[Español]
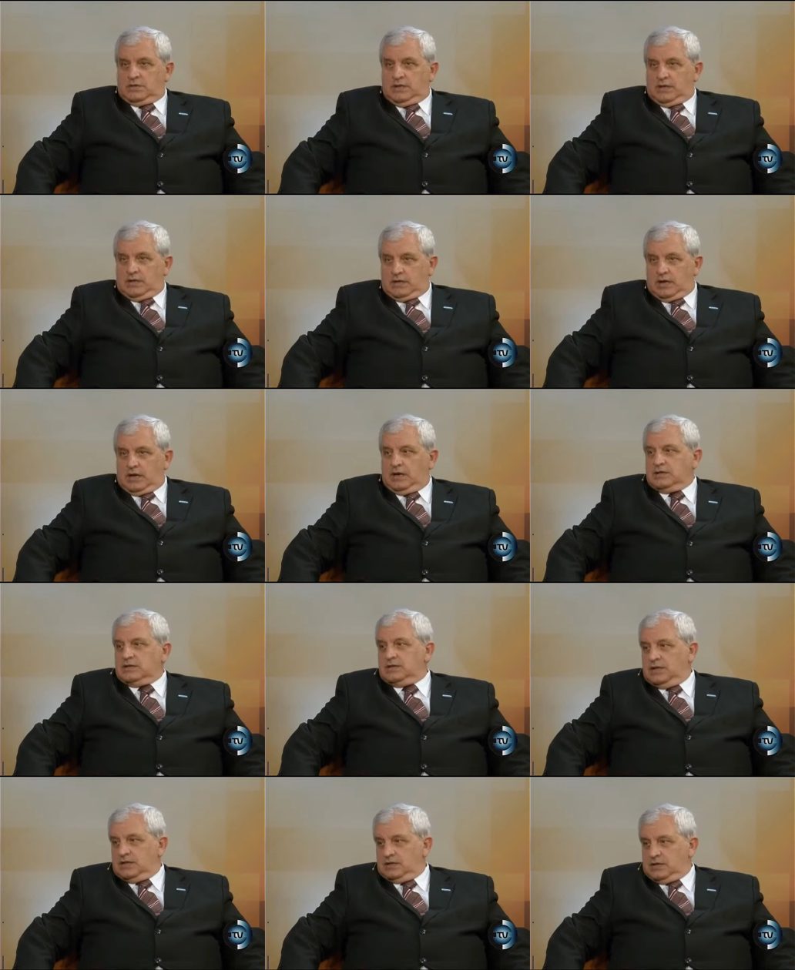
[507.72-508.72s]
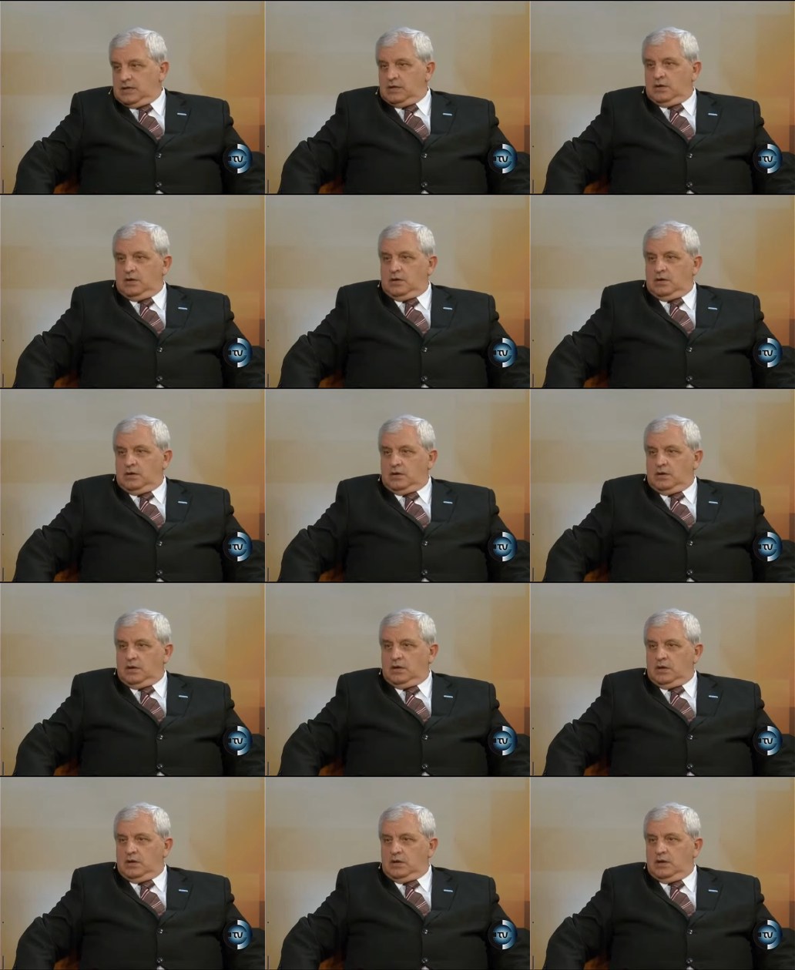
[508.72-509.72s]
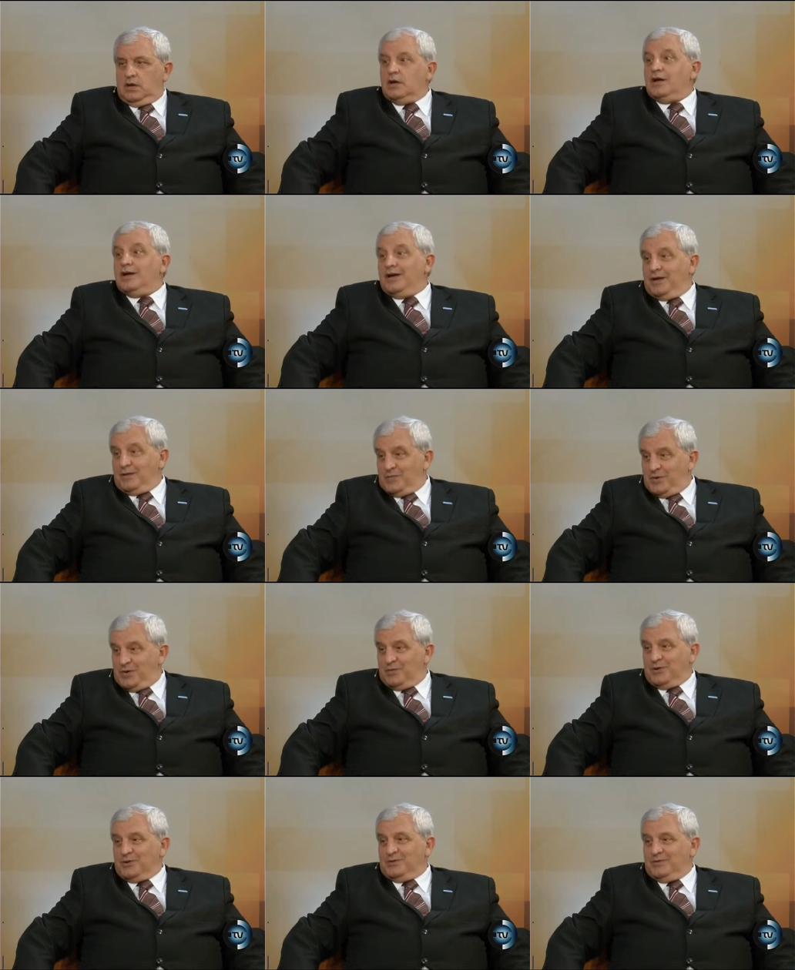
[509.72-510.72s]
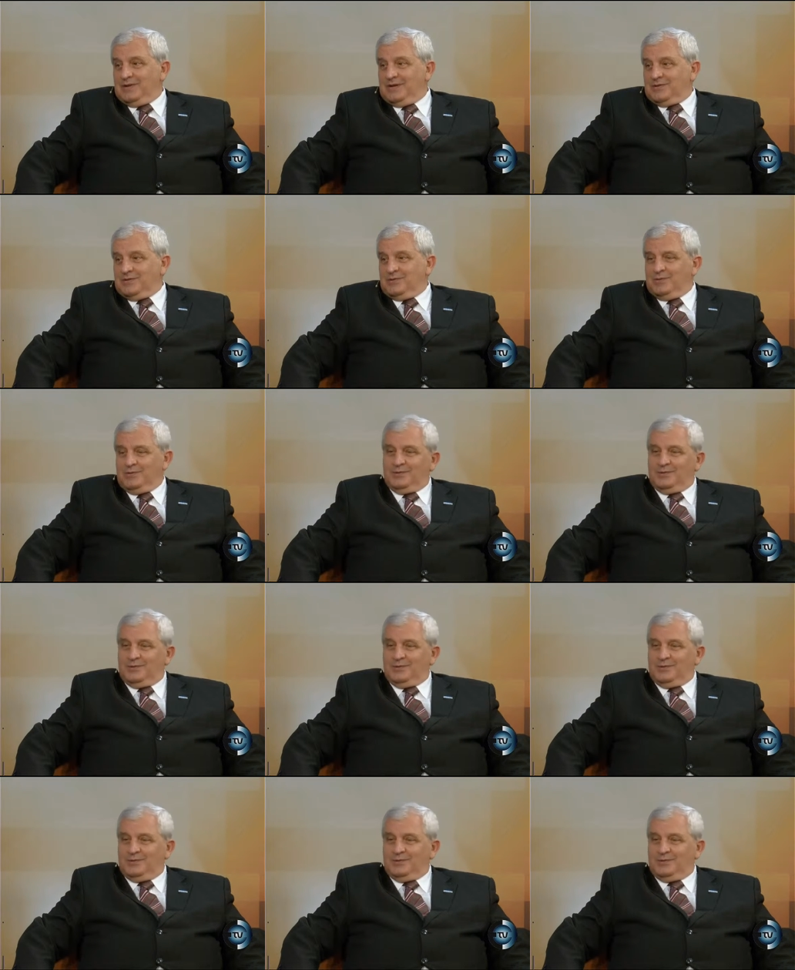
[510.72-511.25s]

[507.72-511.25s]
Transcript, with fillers: en ese sentido eh, es muy oportuna tu,